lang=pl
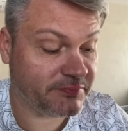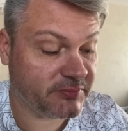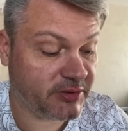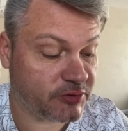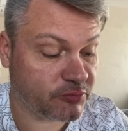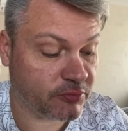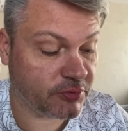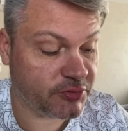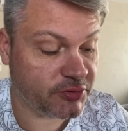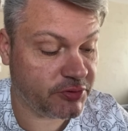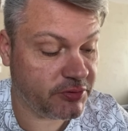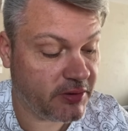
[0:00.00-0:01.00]
tej
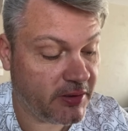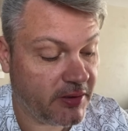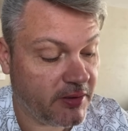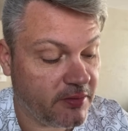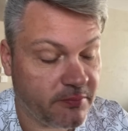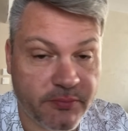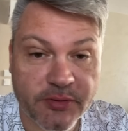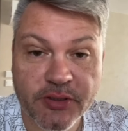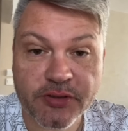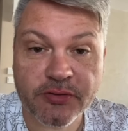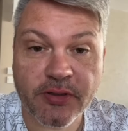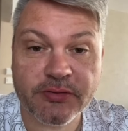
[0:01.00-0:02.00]
słoności. Miesza
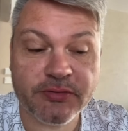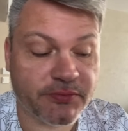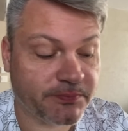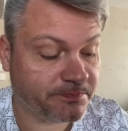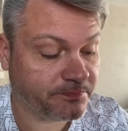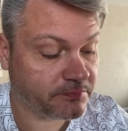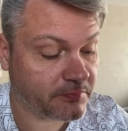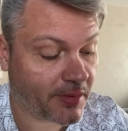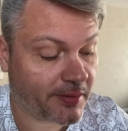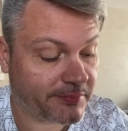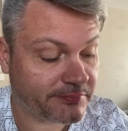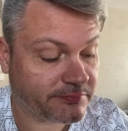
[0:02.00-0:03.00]
się ona z tą
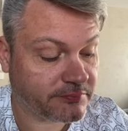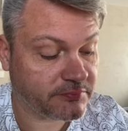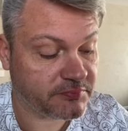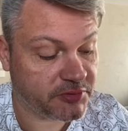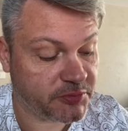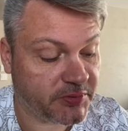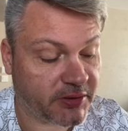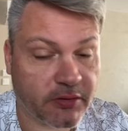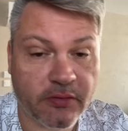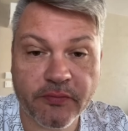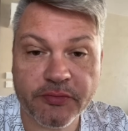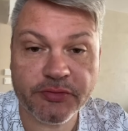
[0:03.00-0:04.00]

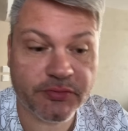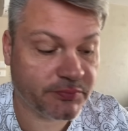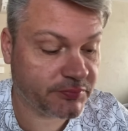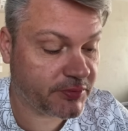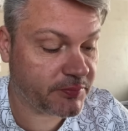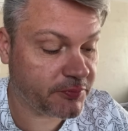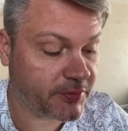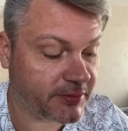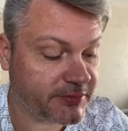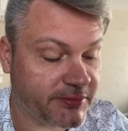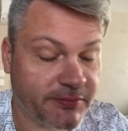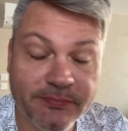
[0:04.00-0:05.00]
śmietankowością tej
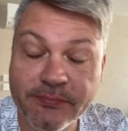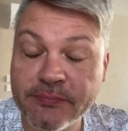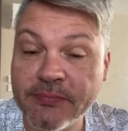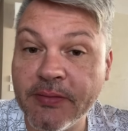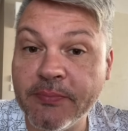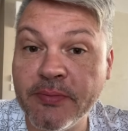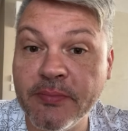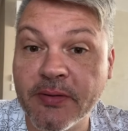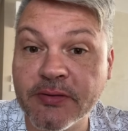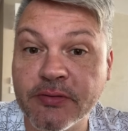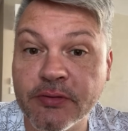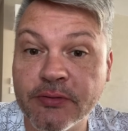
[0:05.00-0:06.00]
buraty
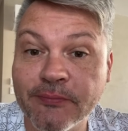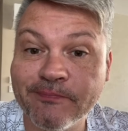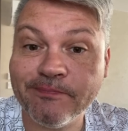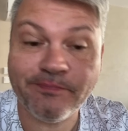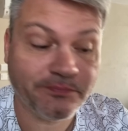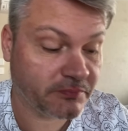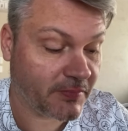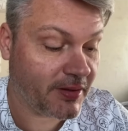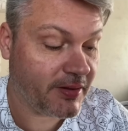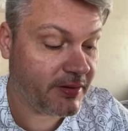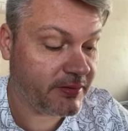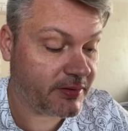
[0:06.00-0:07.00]
Primasot.
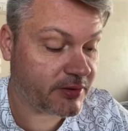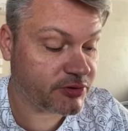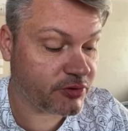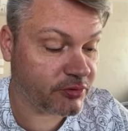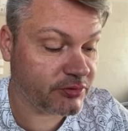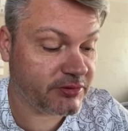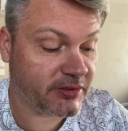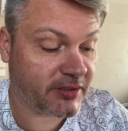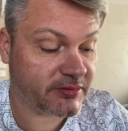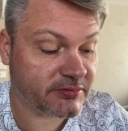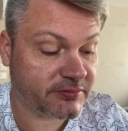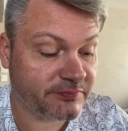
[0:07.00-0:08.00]
Także od
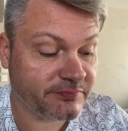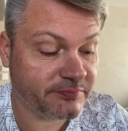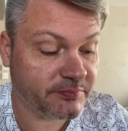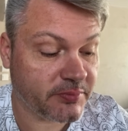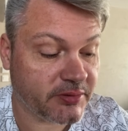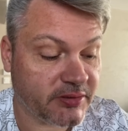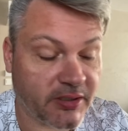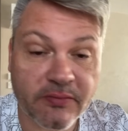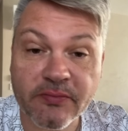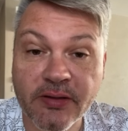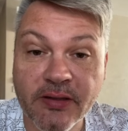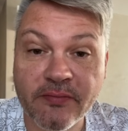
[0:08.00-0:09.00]
teraz będę
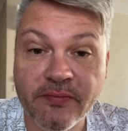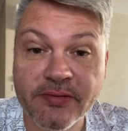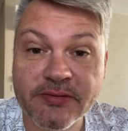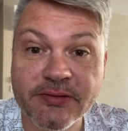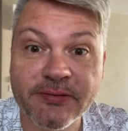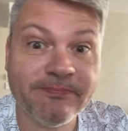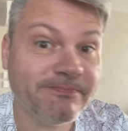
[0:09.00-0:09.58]
jadł takiej wersji.